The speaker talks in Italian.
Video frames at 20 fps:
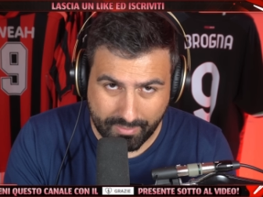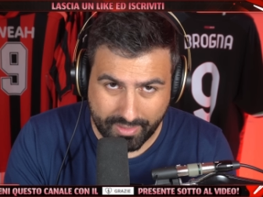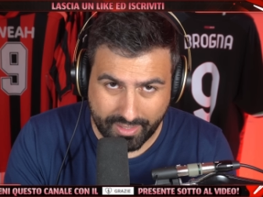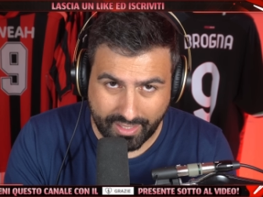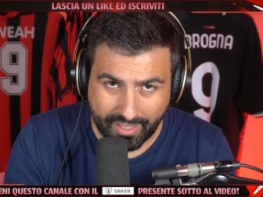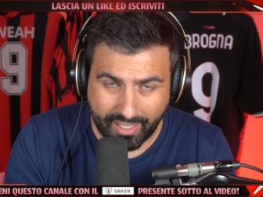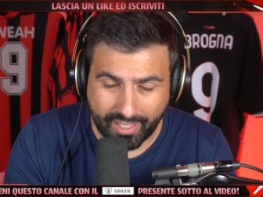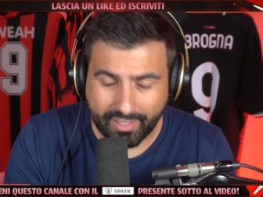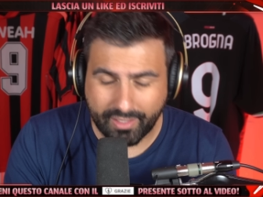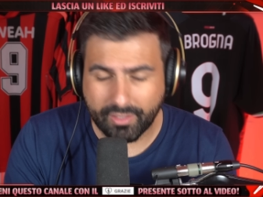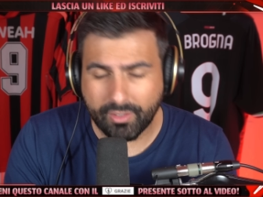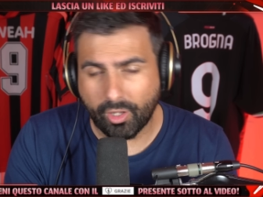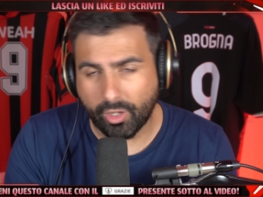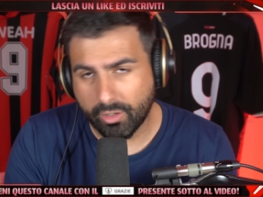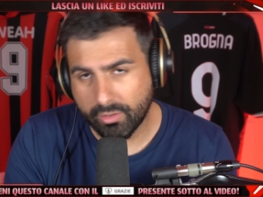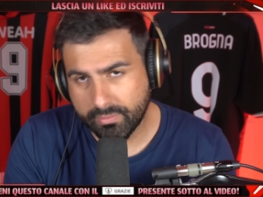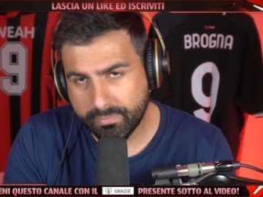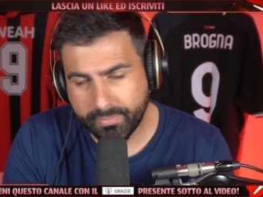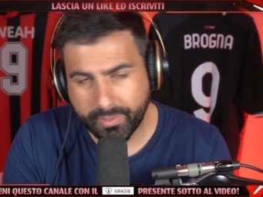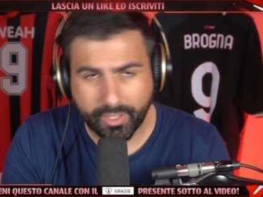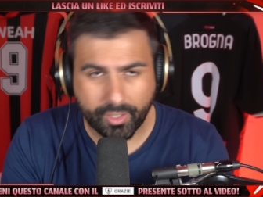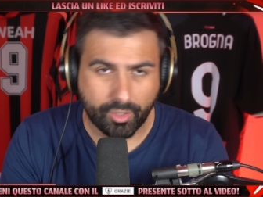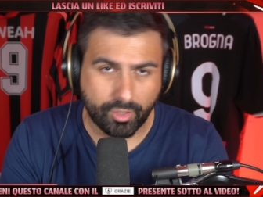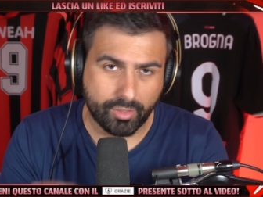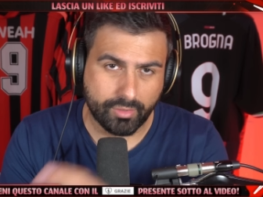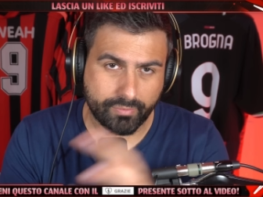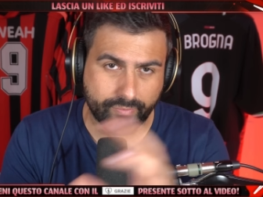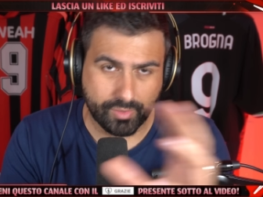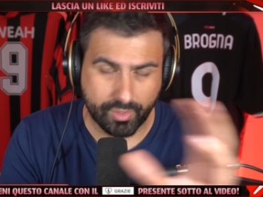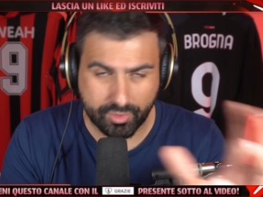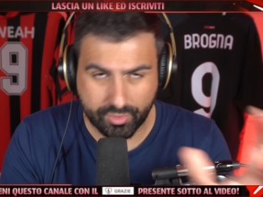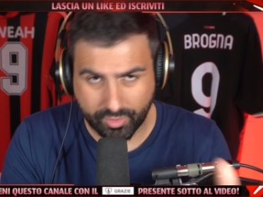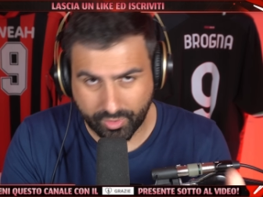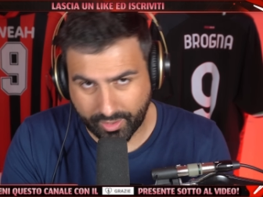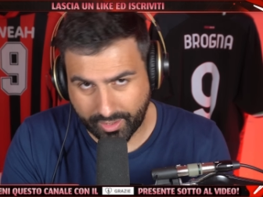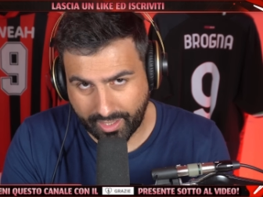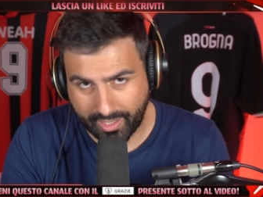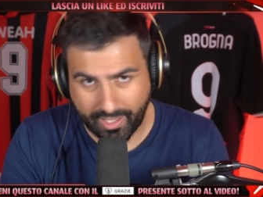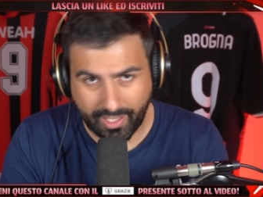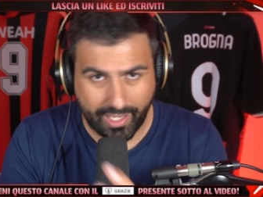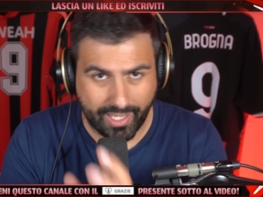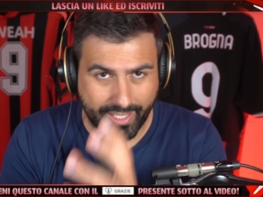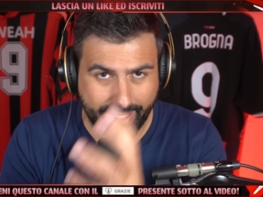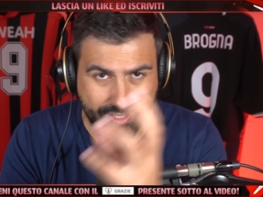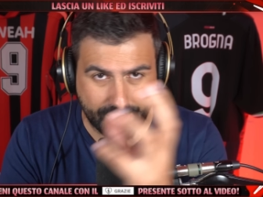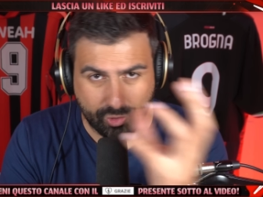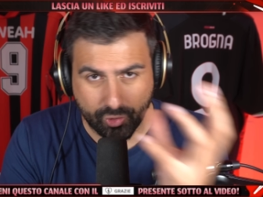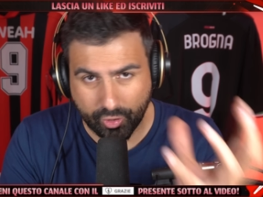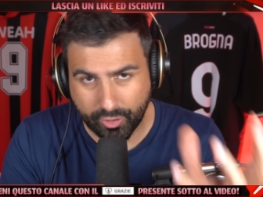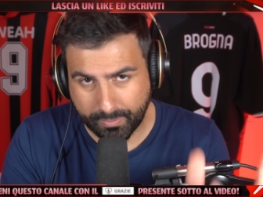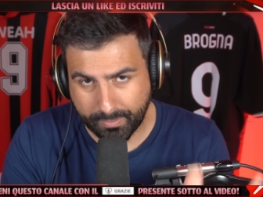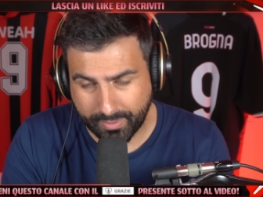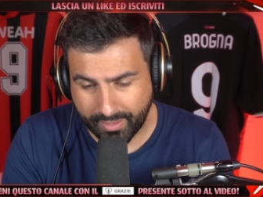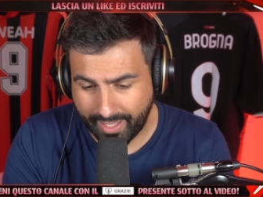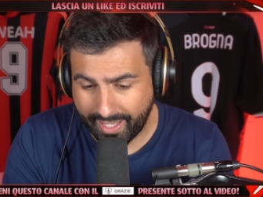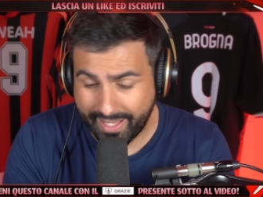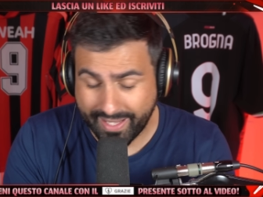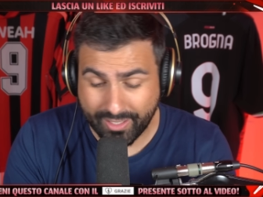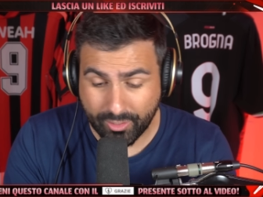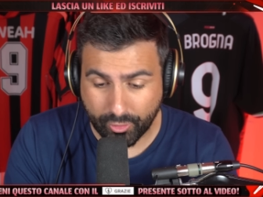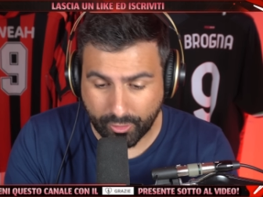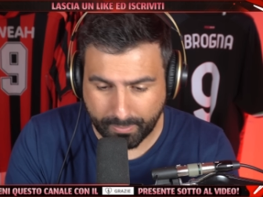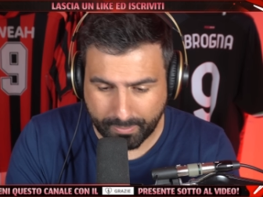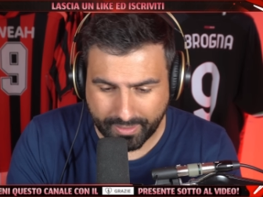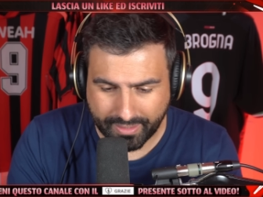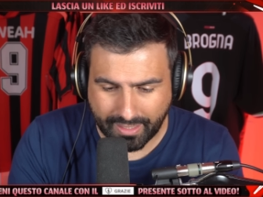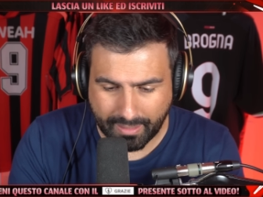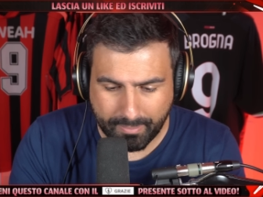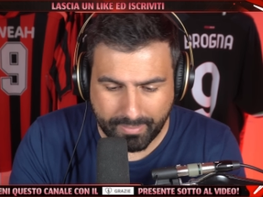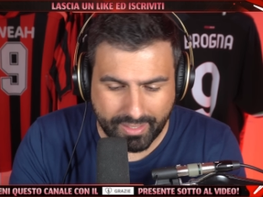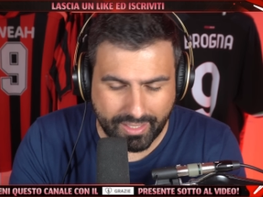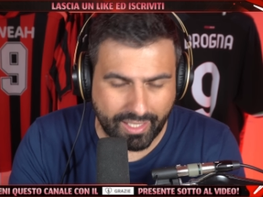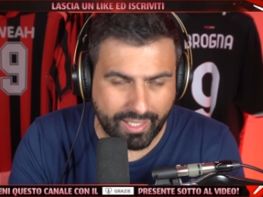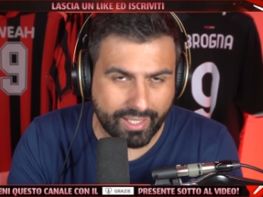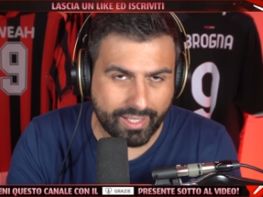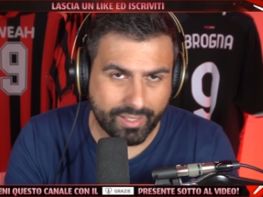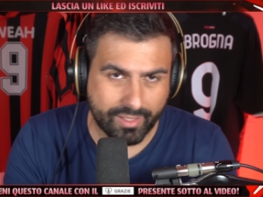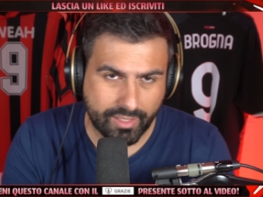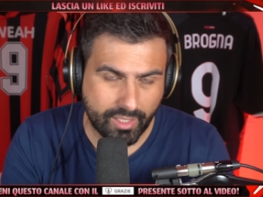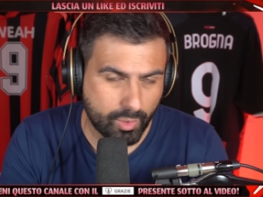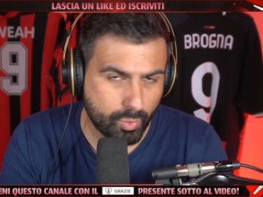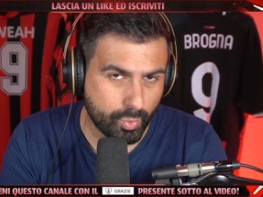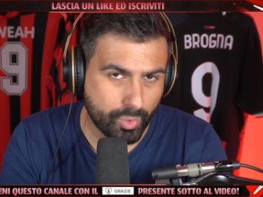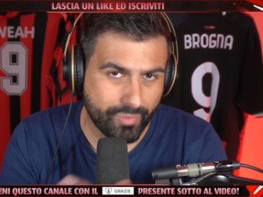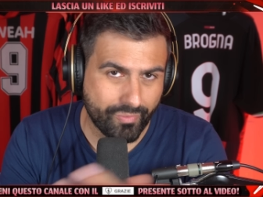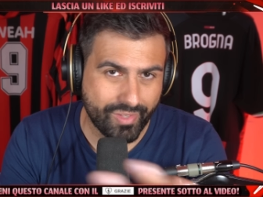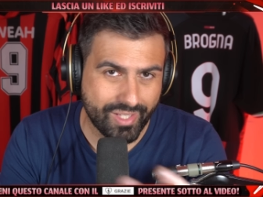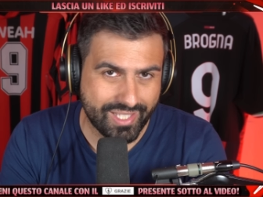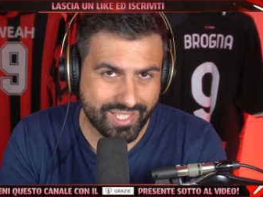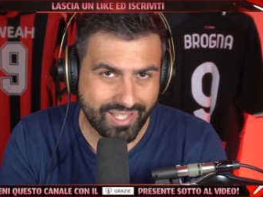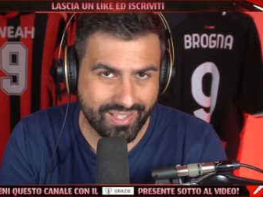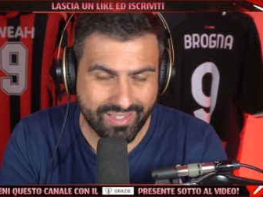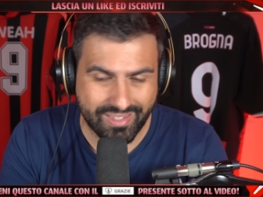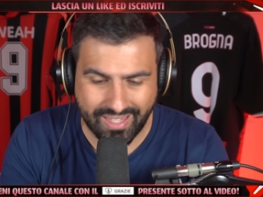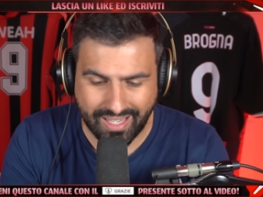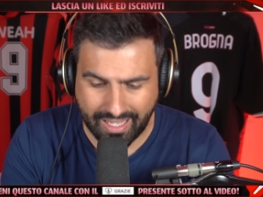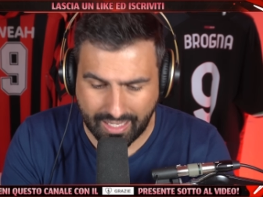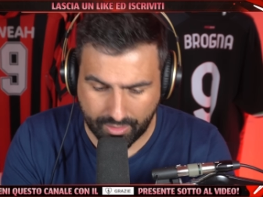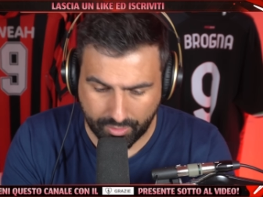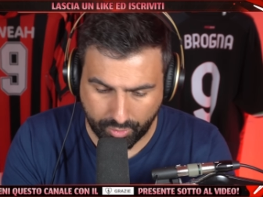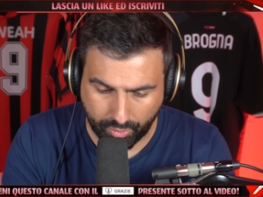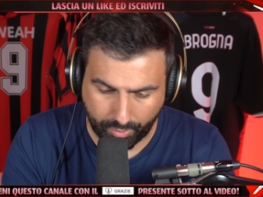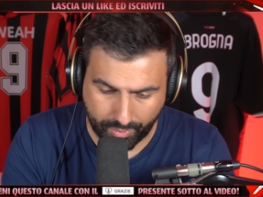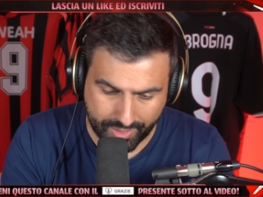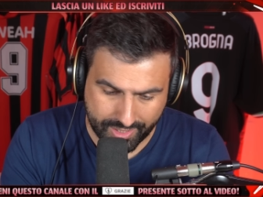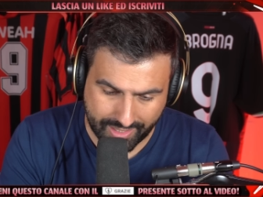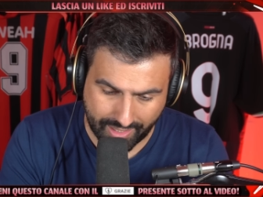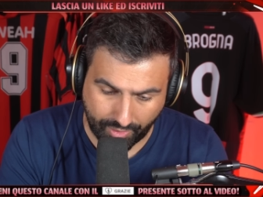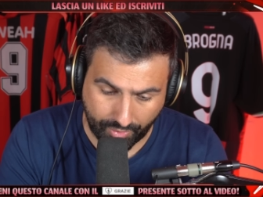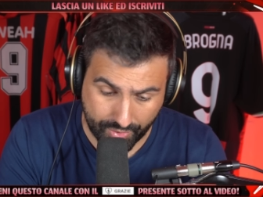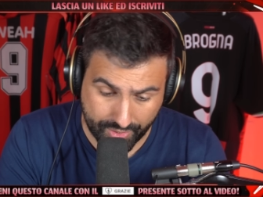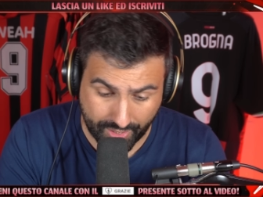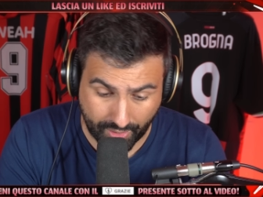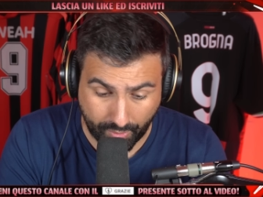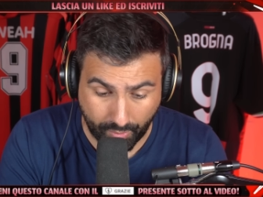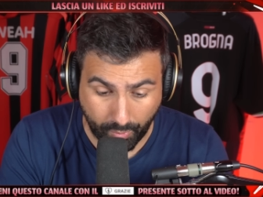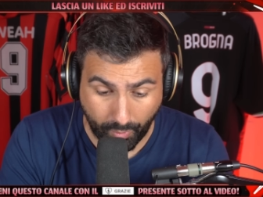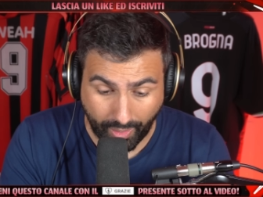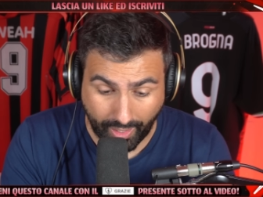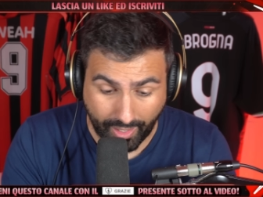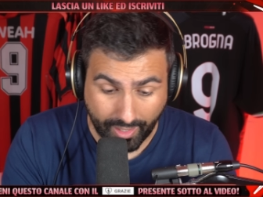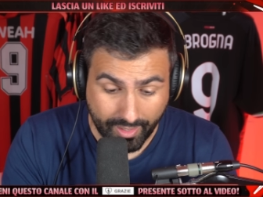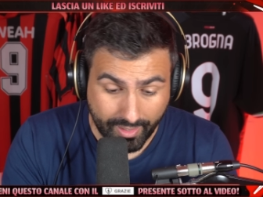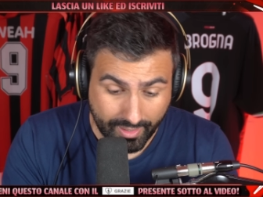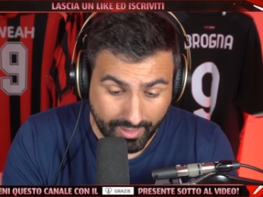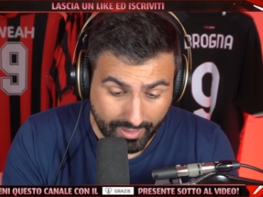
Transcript: al Milan? No, però visto che in orbi- è in orbita a Milan anche lui, vi segnalo questa cosa qua.